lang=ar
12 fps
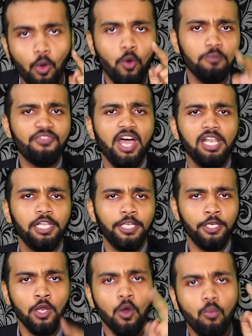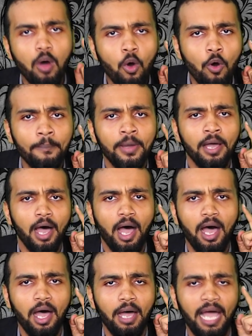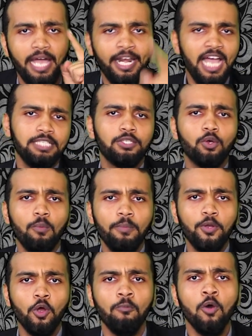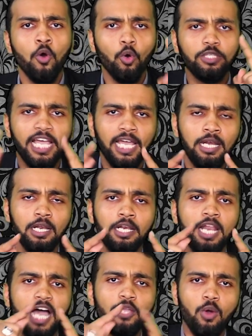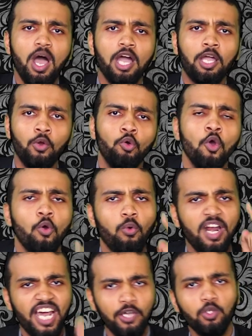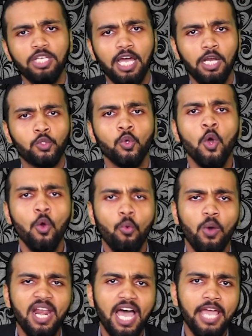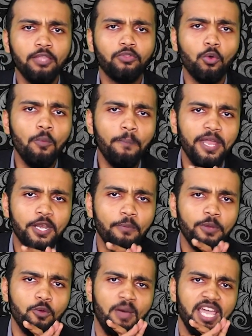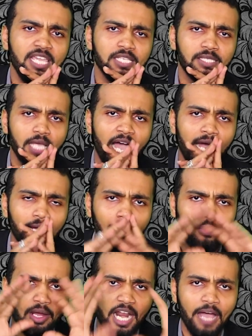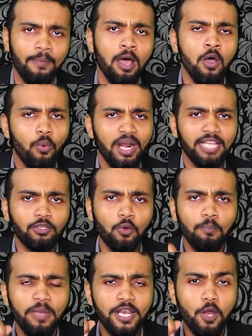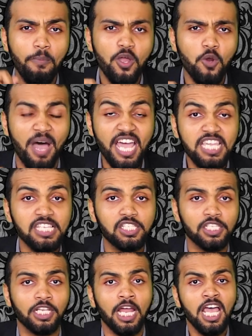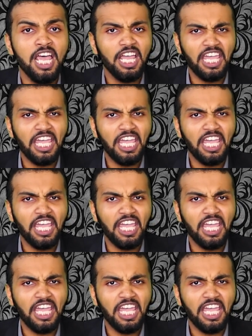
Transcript: وهم ضالين وهم آه نحذر منهم وديل لا يؤكلوا ولا يجالسوا ولا تكون بيننا وبينهم أي قرابة ولا تكون بيننا وبينهم أي صلة